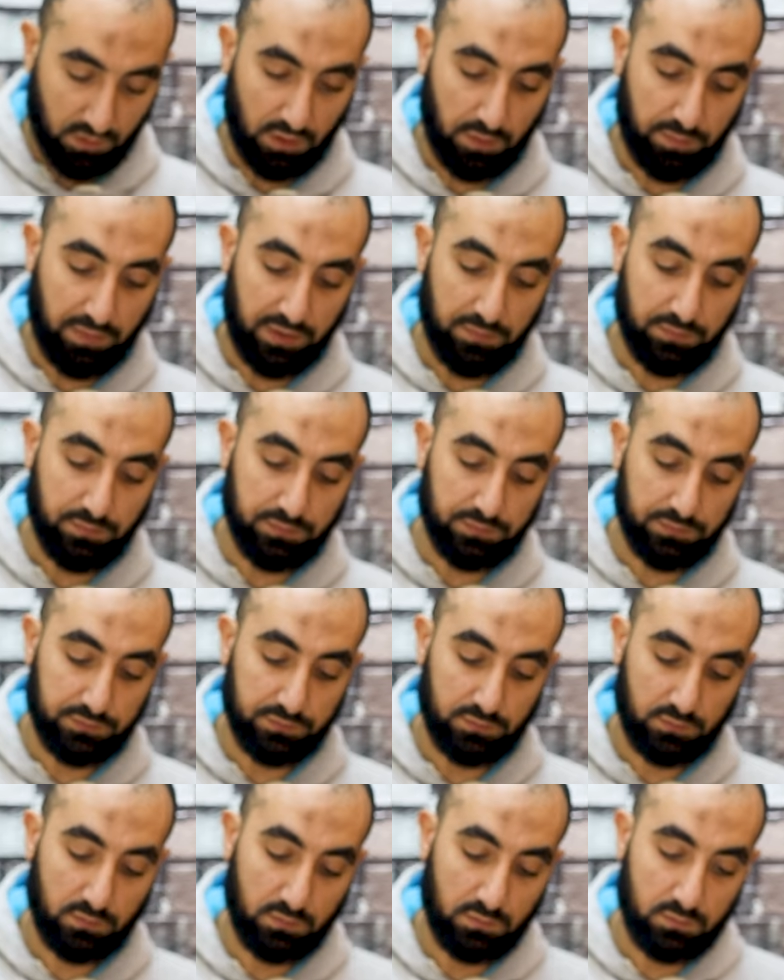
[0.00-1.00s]
تمام
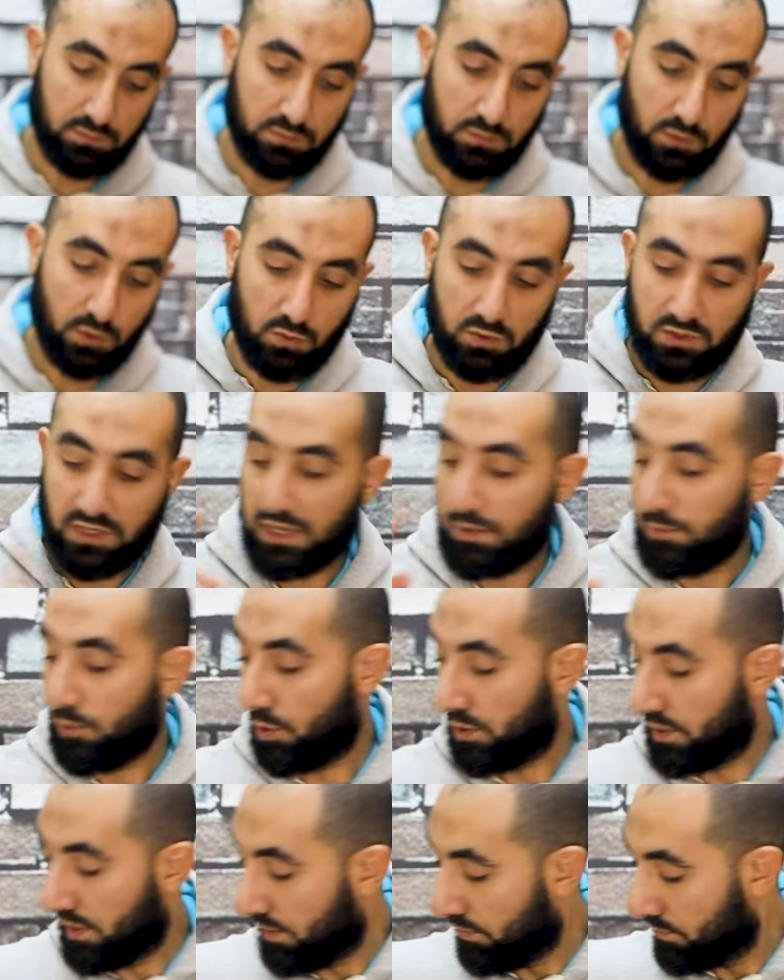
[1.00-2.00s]
وزي
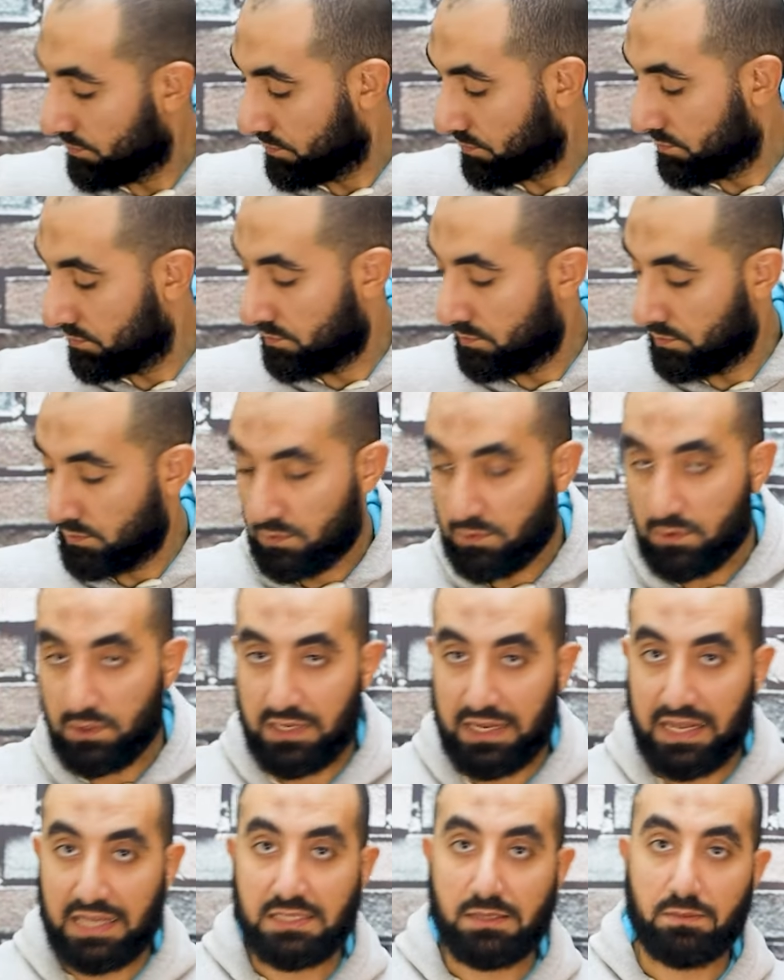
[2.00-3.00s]
ما قلنا
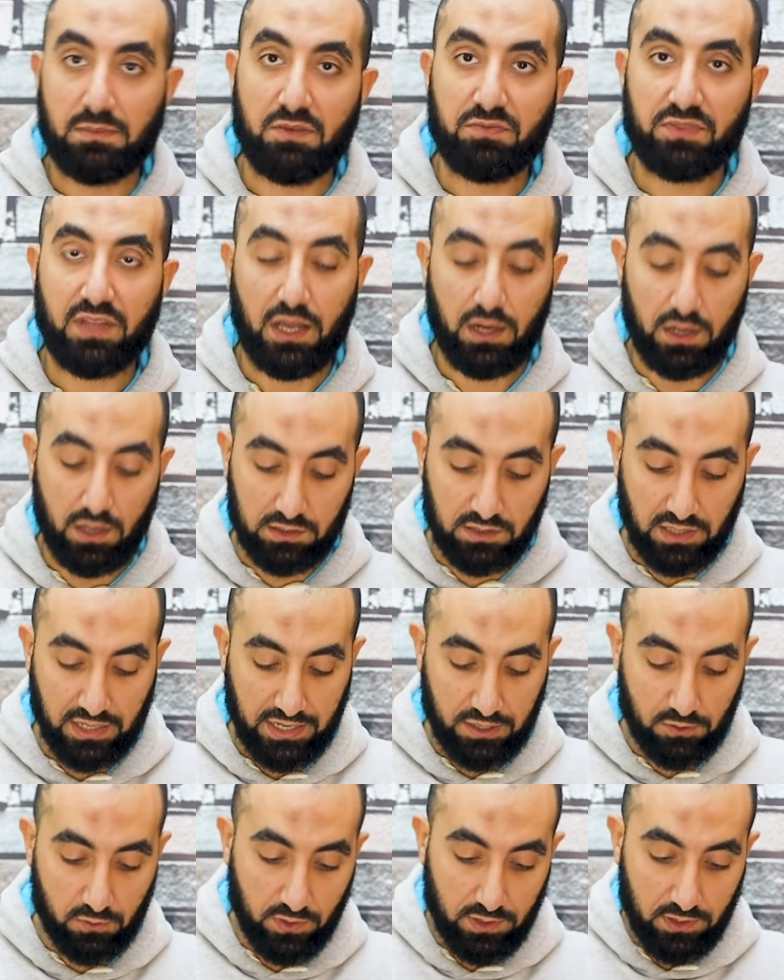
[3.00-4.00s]
لازم نفتح الغطا
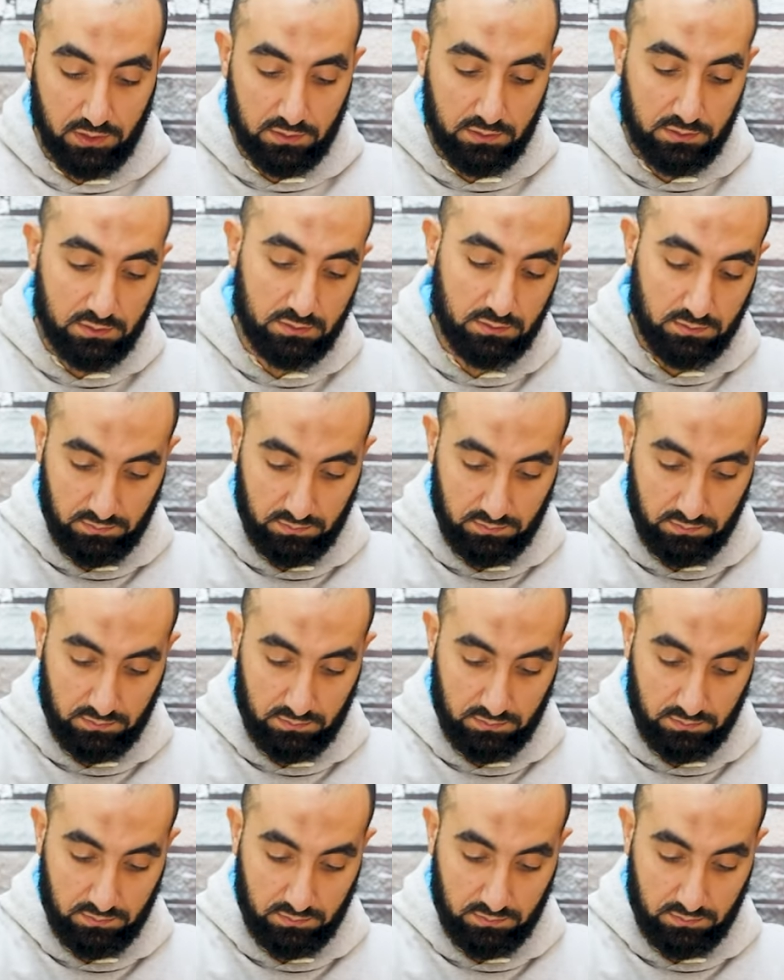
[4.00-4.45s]
الاول